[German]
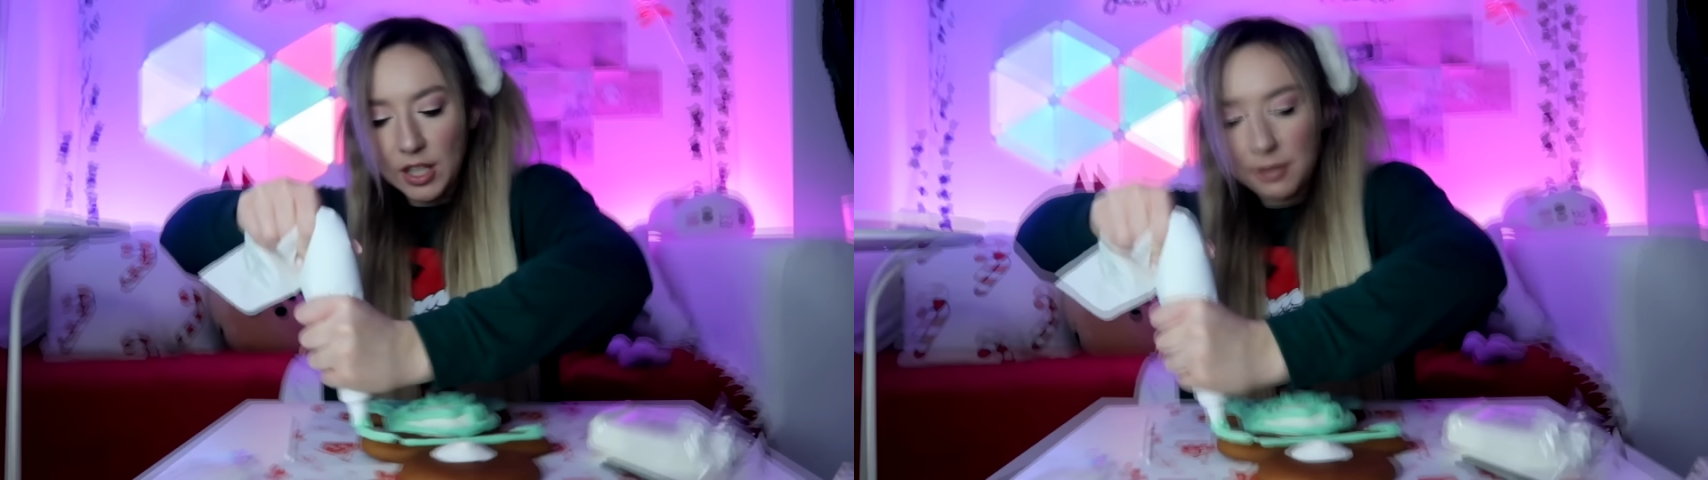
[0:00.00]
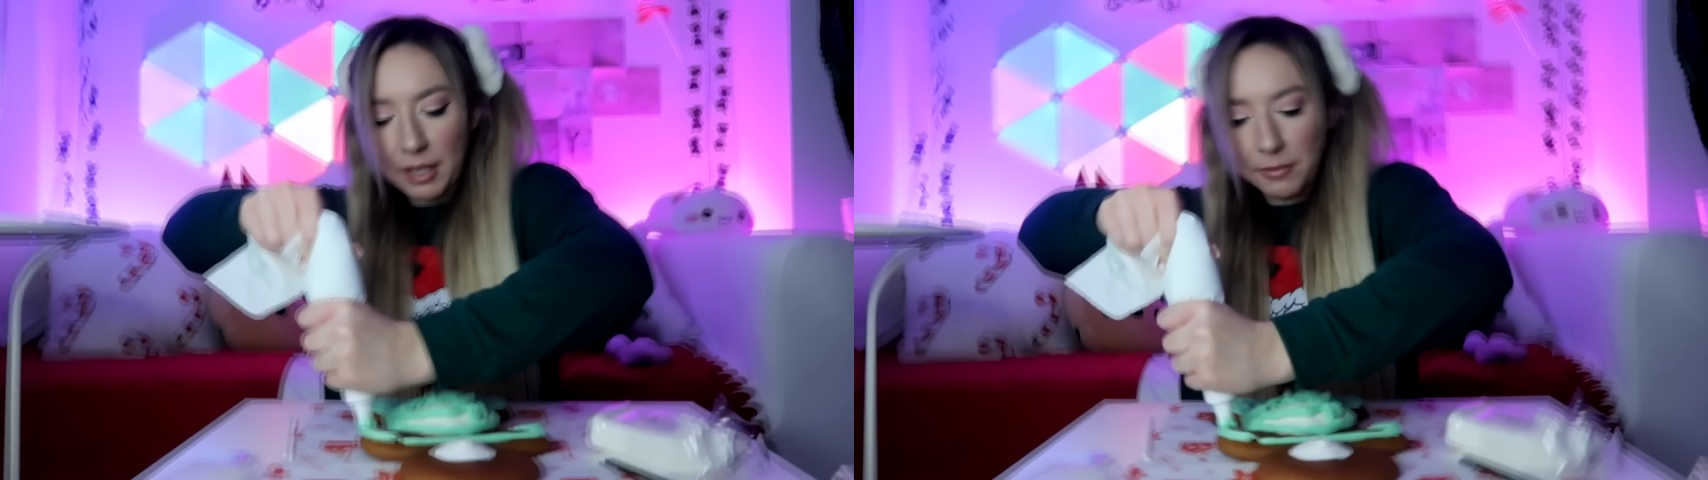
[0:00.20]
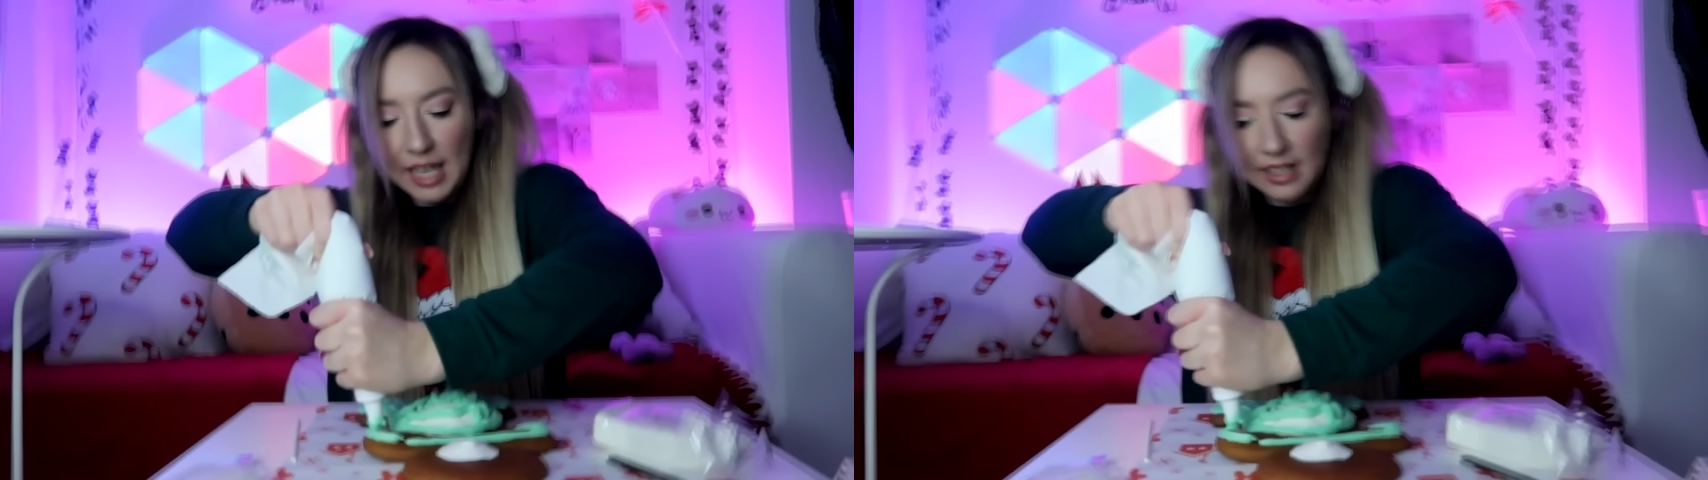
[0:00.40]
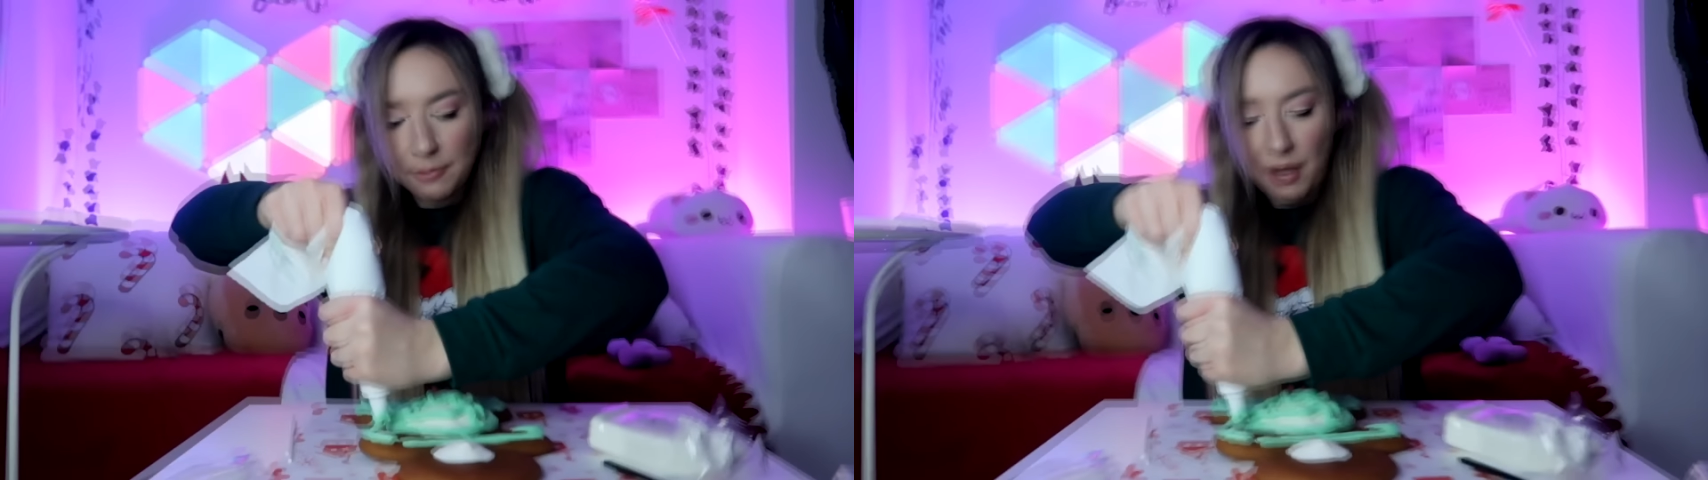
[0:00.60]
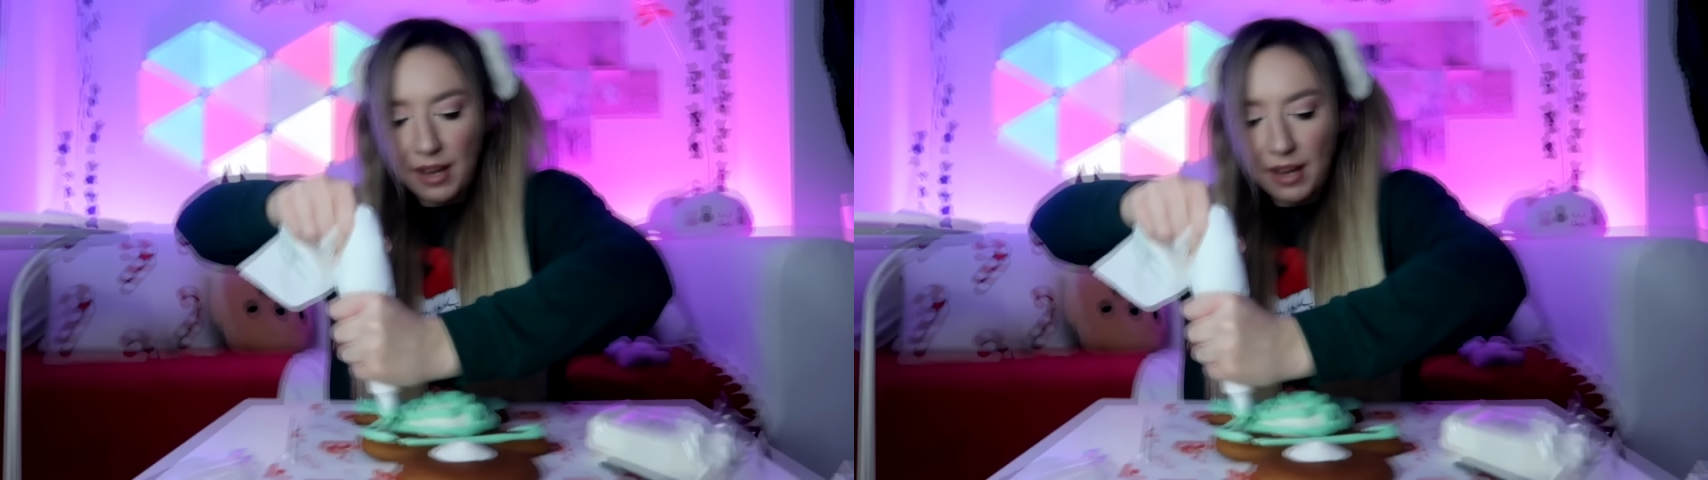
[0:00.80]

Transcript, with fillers: Leute, macht mir jetzt ein paar